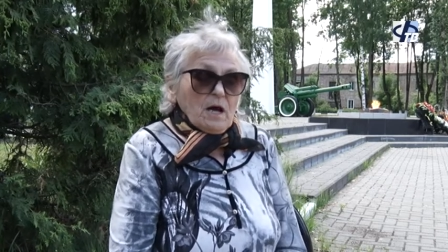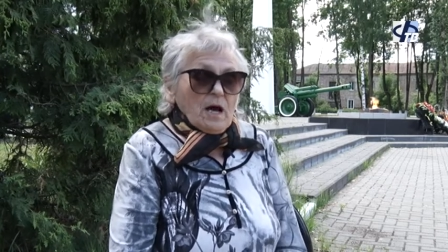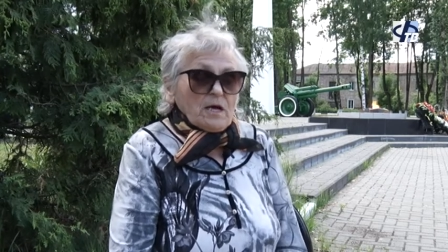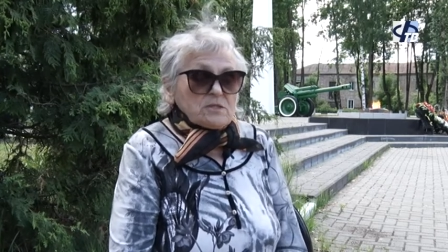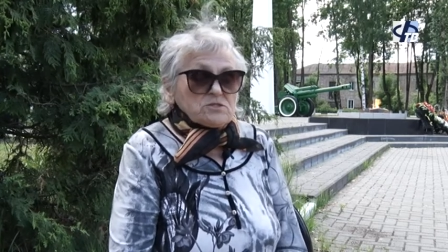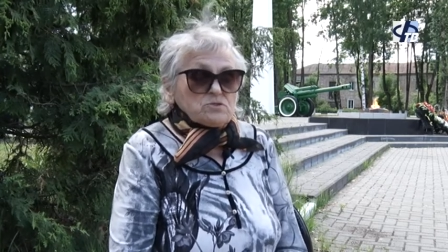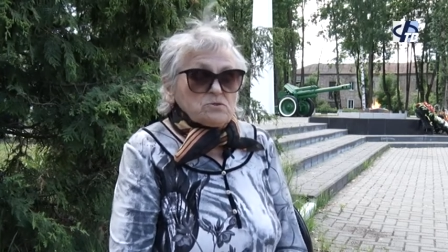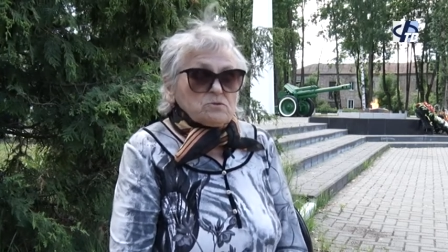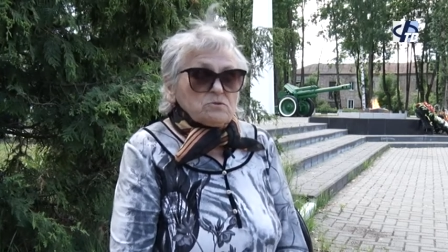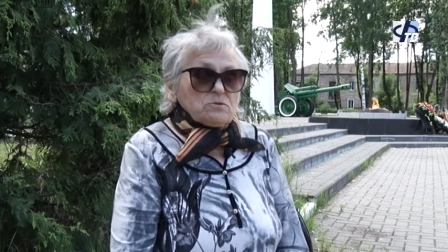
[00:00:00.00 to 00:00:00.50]

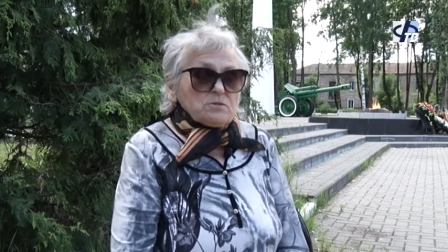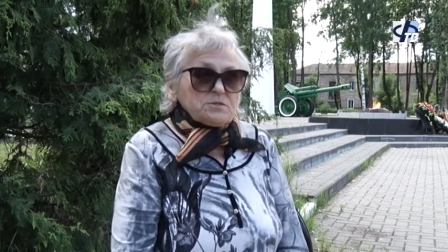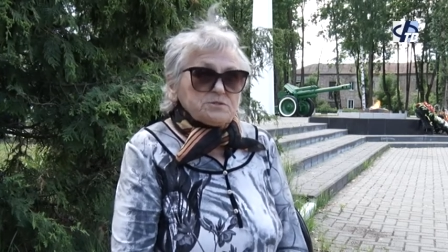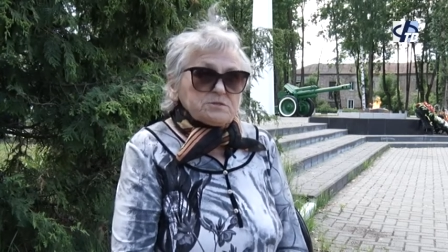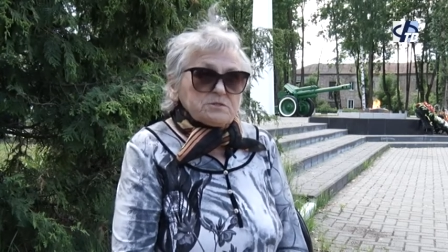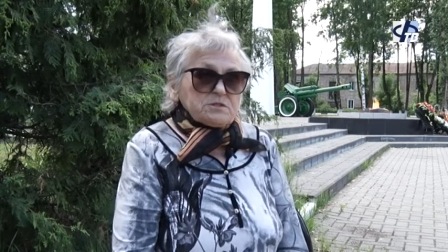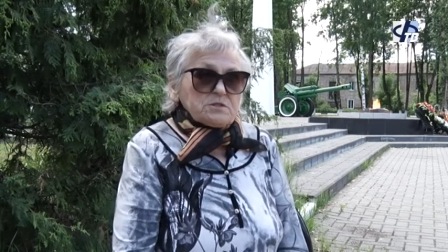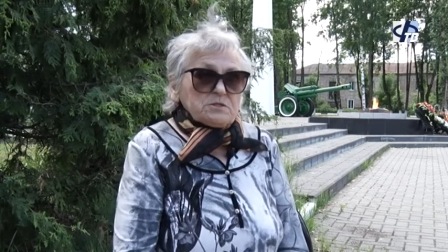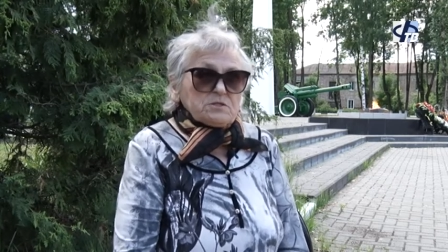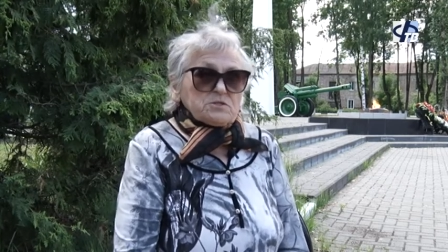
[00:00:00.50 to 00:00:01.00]
А с другой
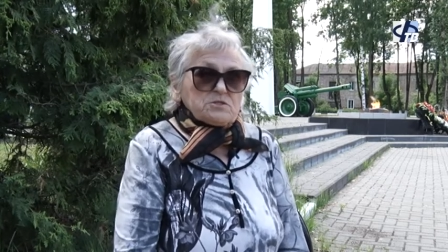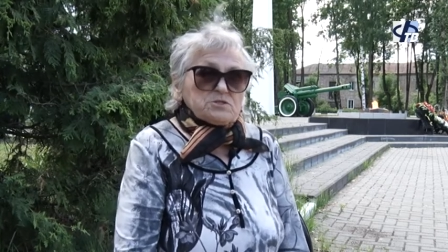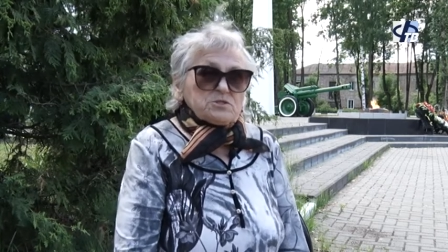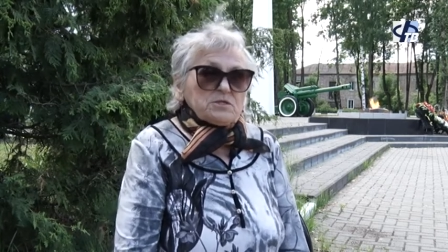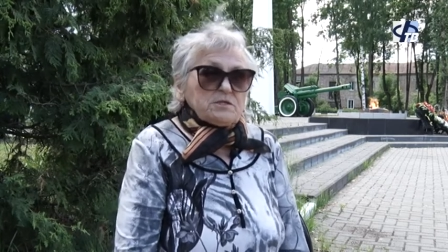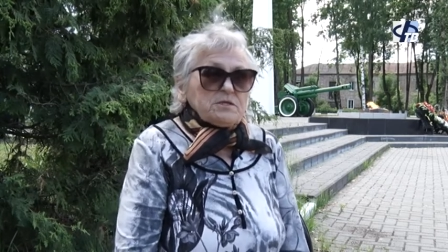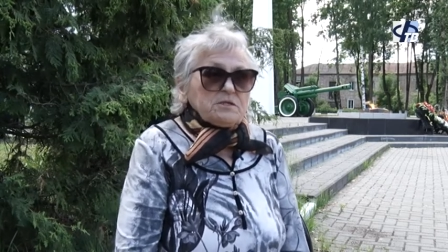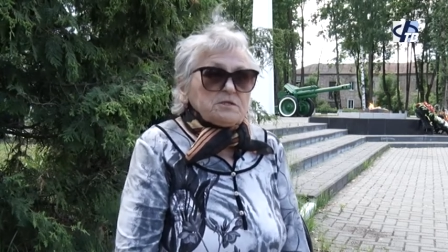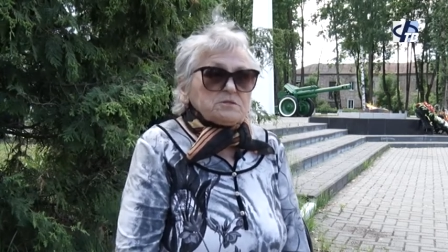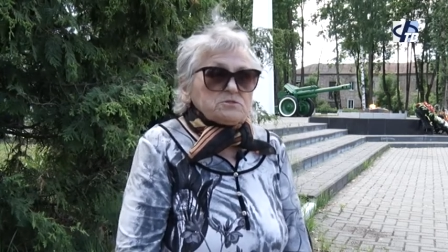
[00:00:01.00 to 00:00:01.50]
стороны
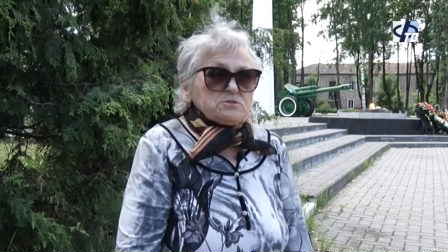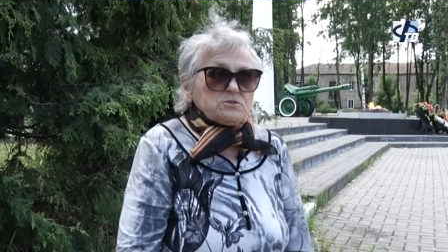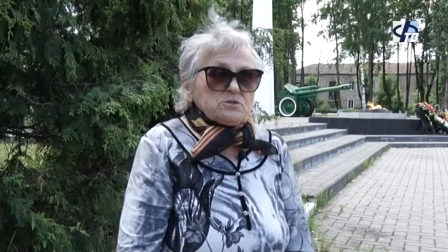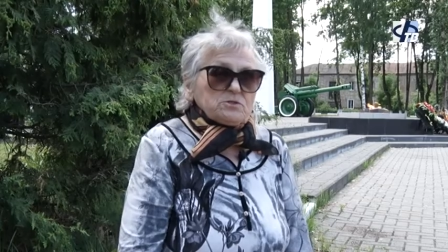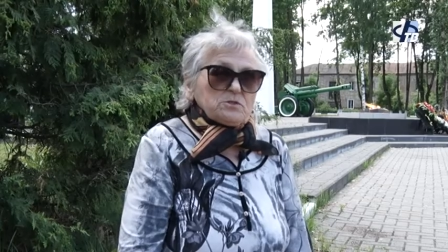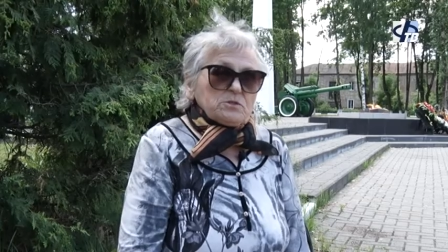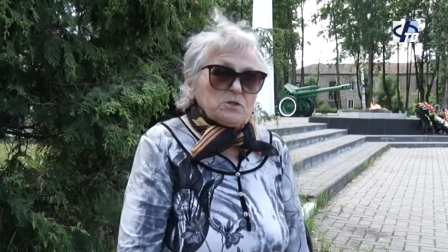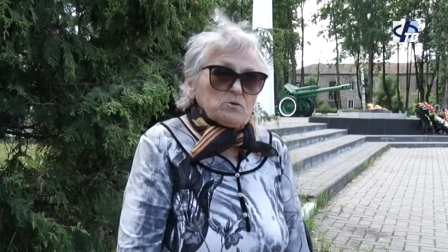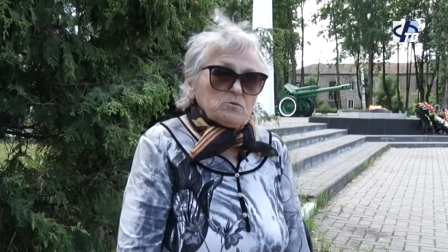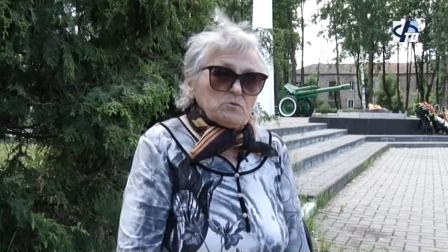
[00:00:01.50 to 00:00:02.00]

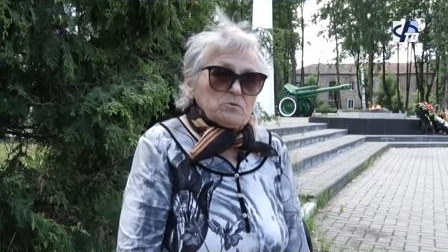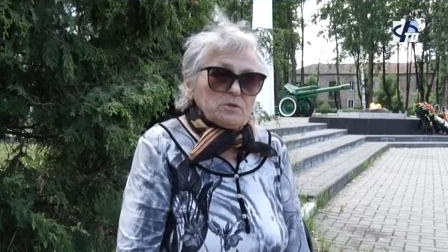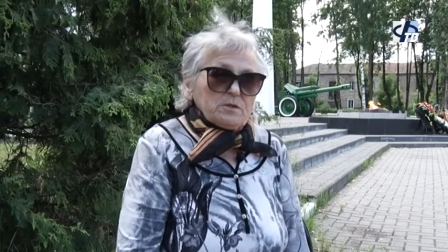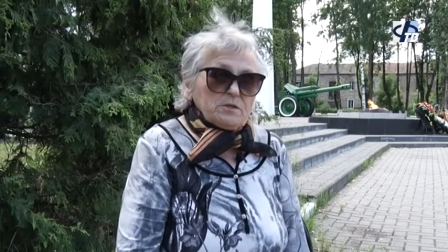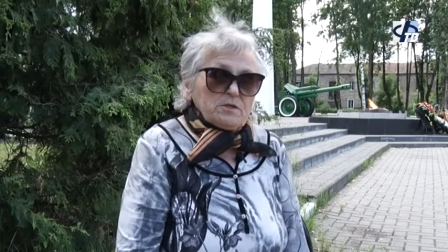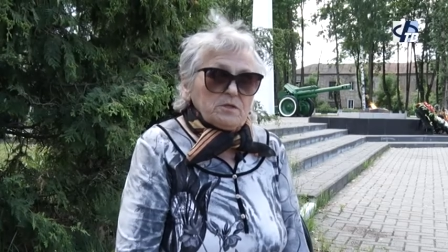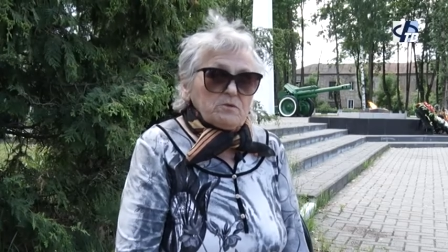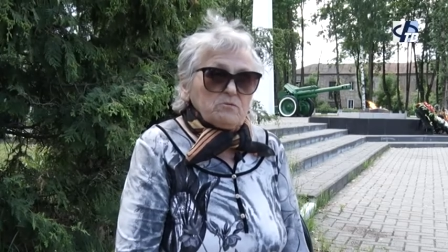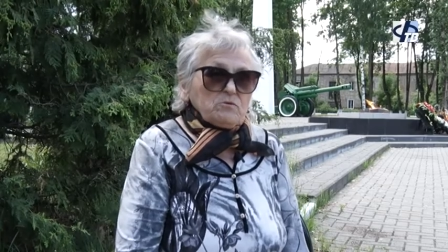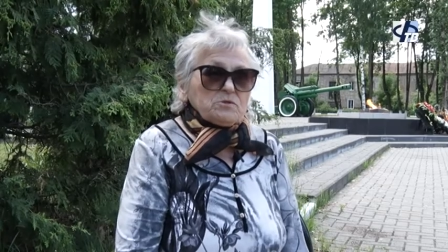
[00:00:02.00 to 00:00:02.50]
железная
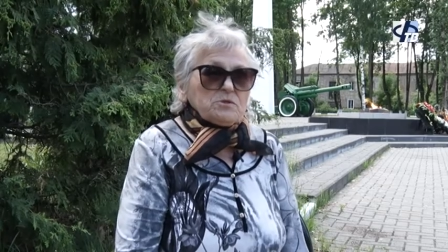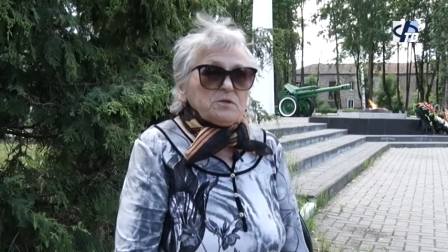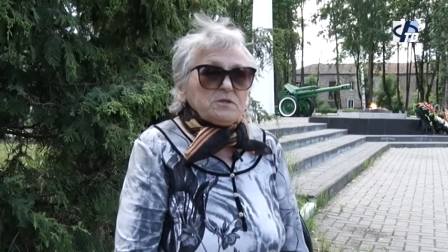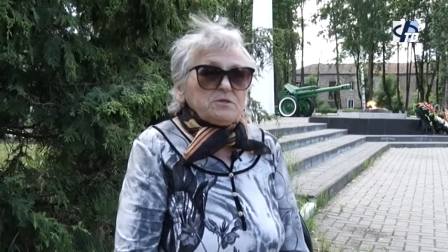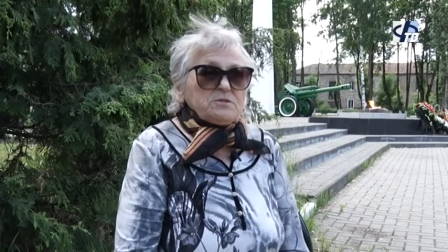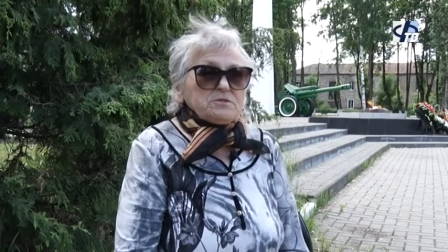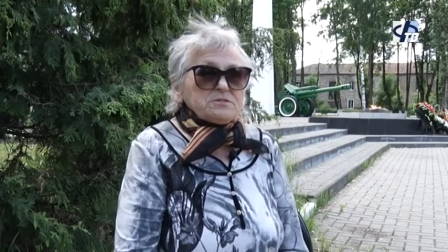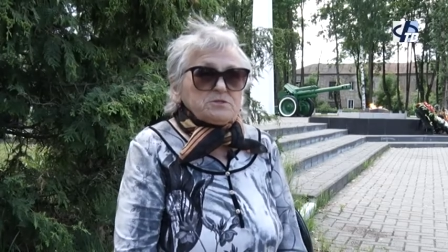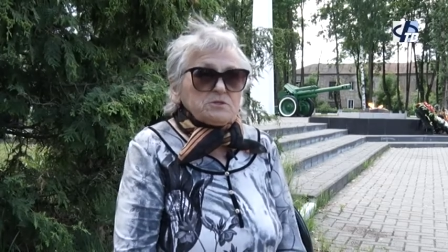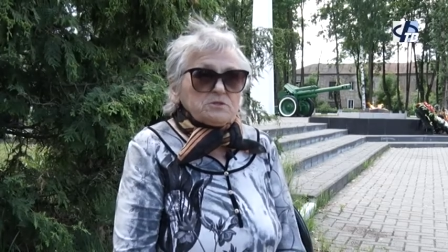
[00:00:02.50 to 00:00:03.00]
дорога. И вот они с